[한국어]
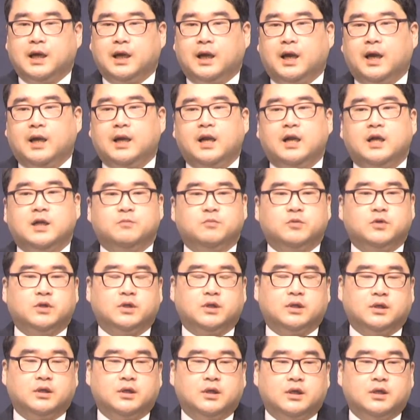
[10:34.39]

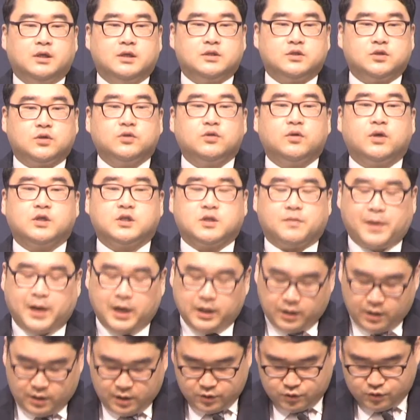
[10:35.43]
하나님을 성경에서
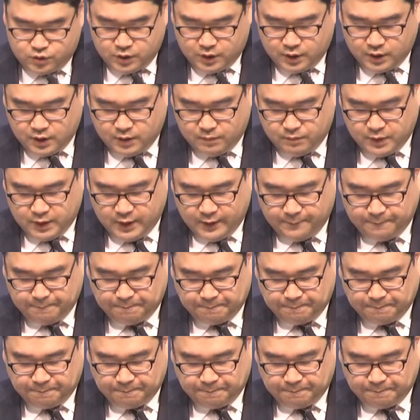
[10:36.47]
발견할 수 있게 됩니다.